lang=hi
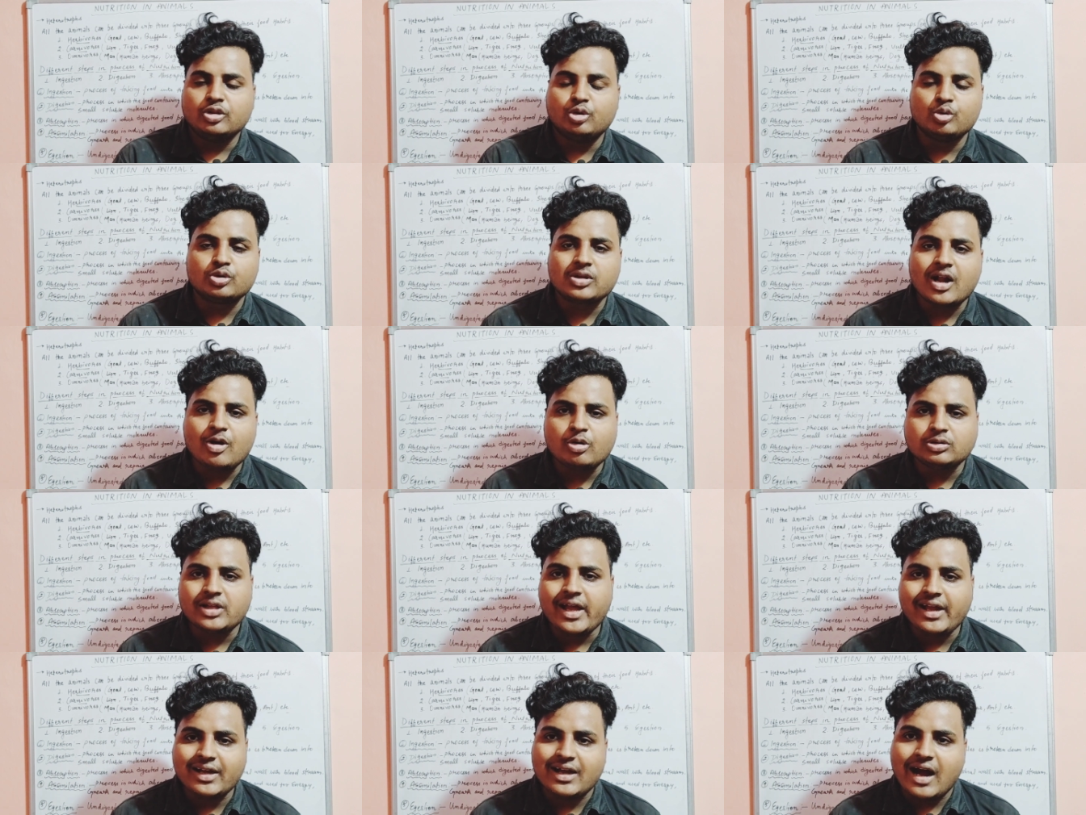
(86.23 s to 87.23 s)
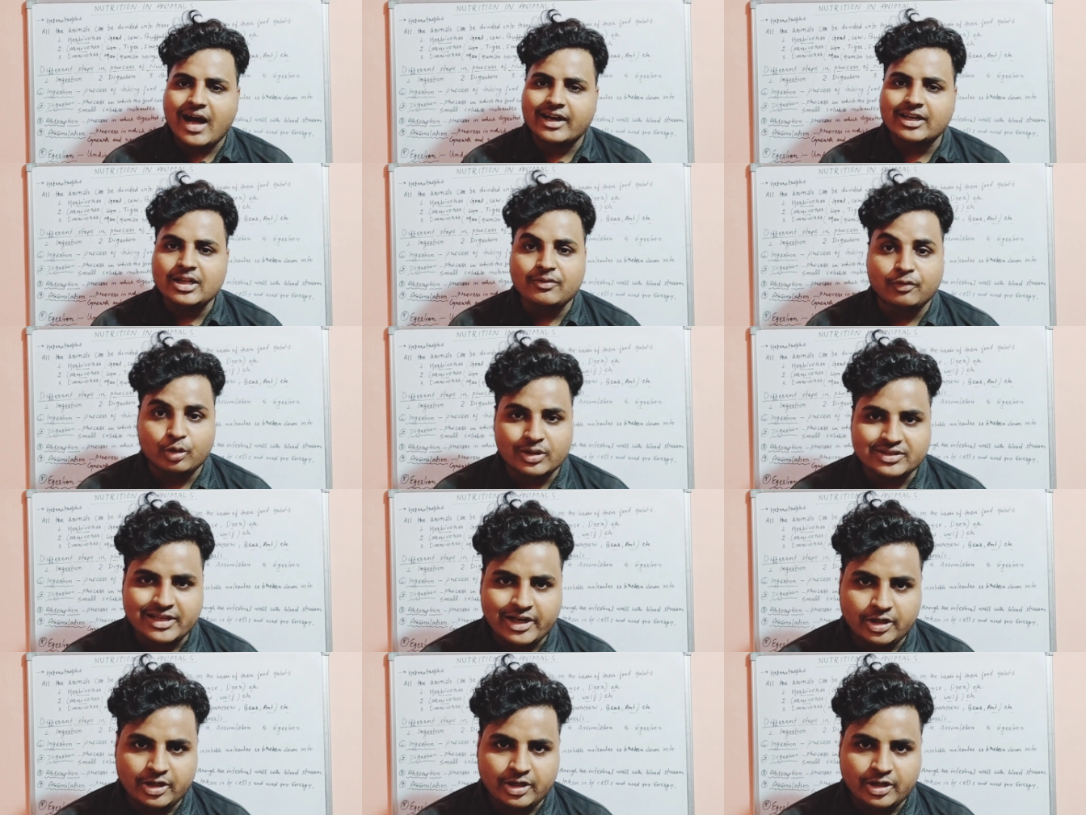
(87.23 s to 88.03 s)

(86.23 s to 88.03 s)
दूसरा होता है कार्निवोरस